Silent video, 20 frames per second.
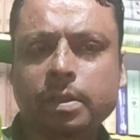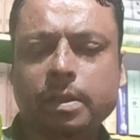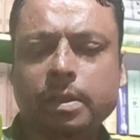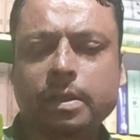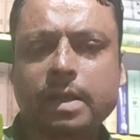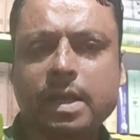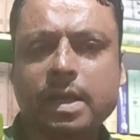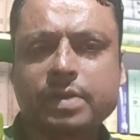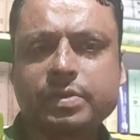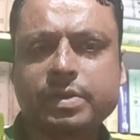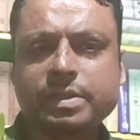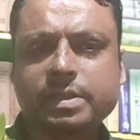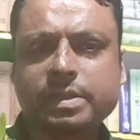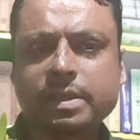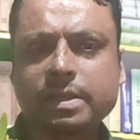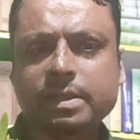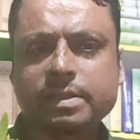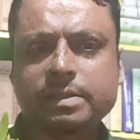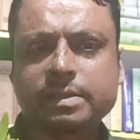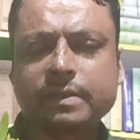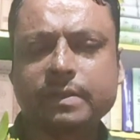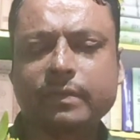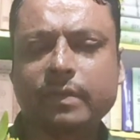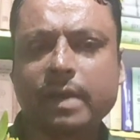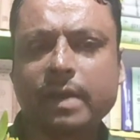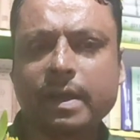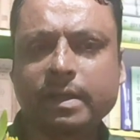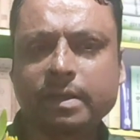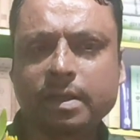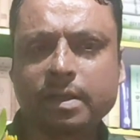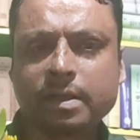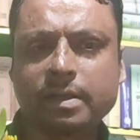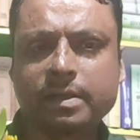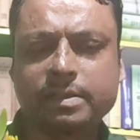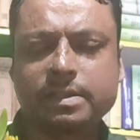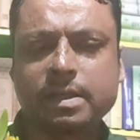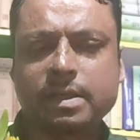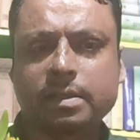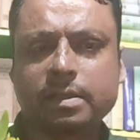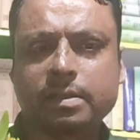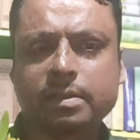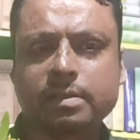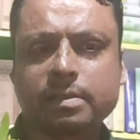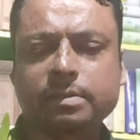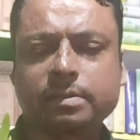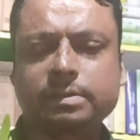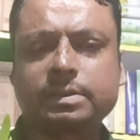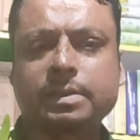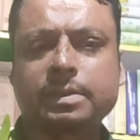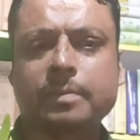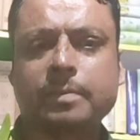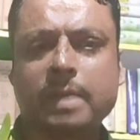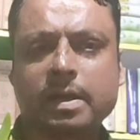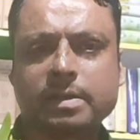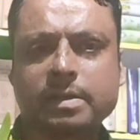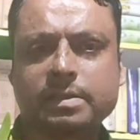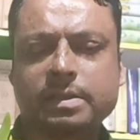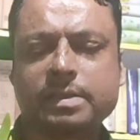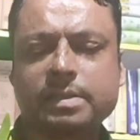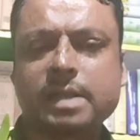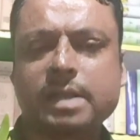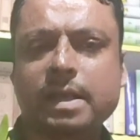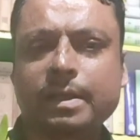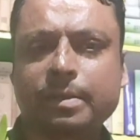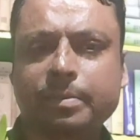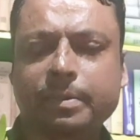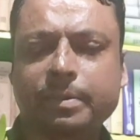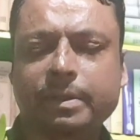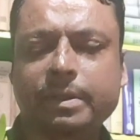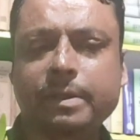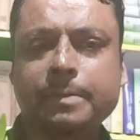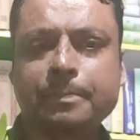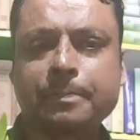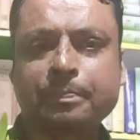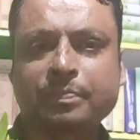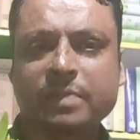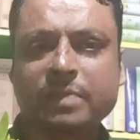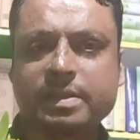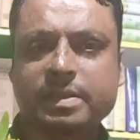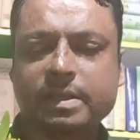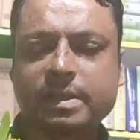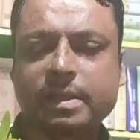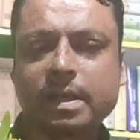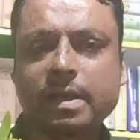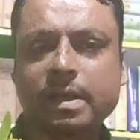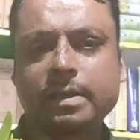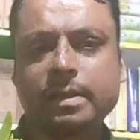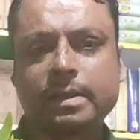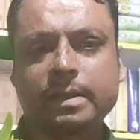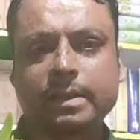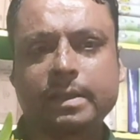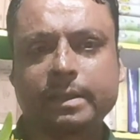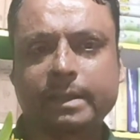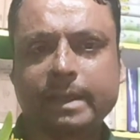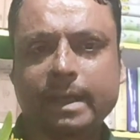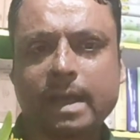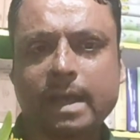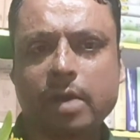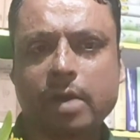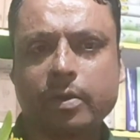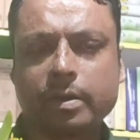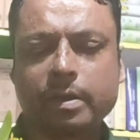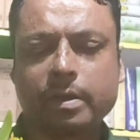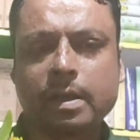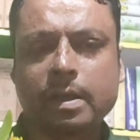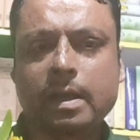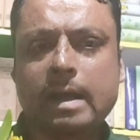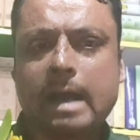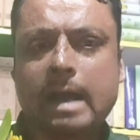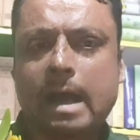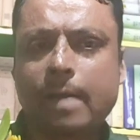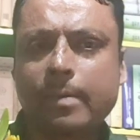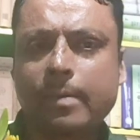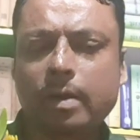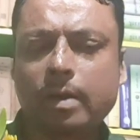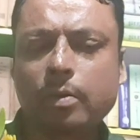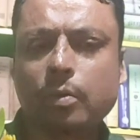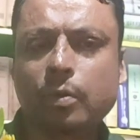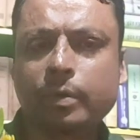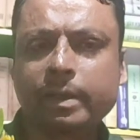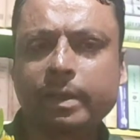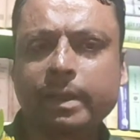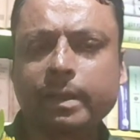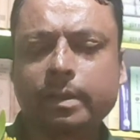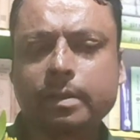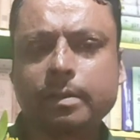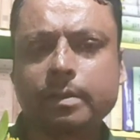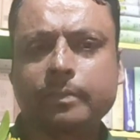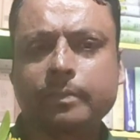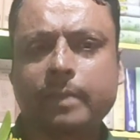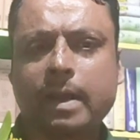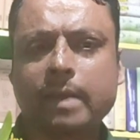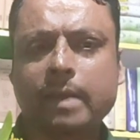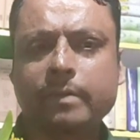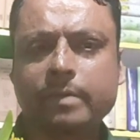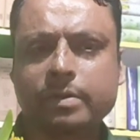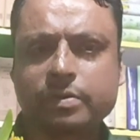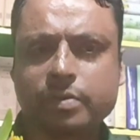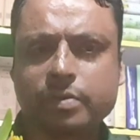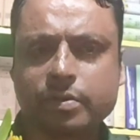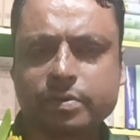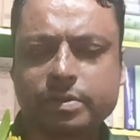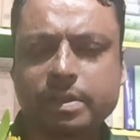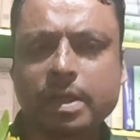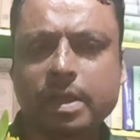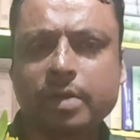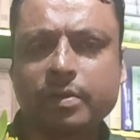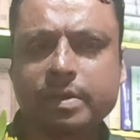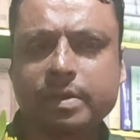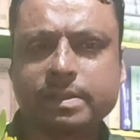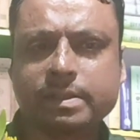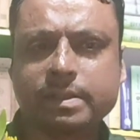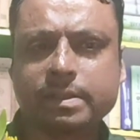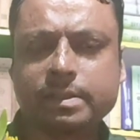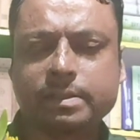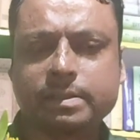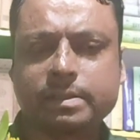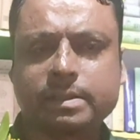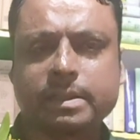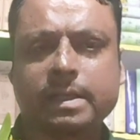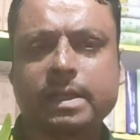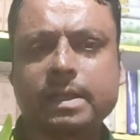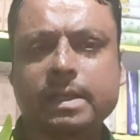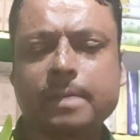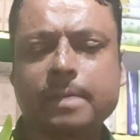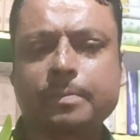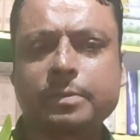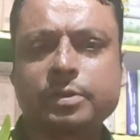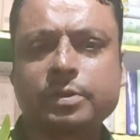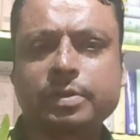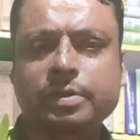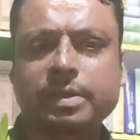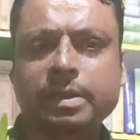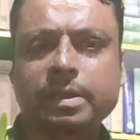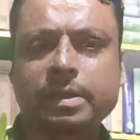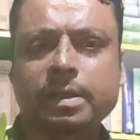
গ্র্যাজুয়েশনের যে ফাইনাল রেজাল্ট যে মার্কশিট সার্টিফিকেট সেটা দেখা হয় আবার অনেক প্রাইভেট সংস্থা রয়েছে যেখানে আপনি যদি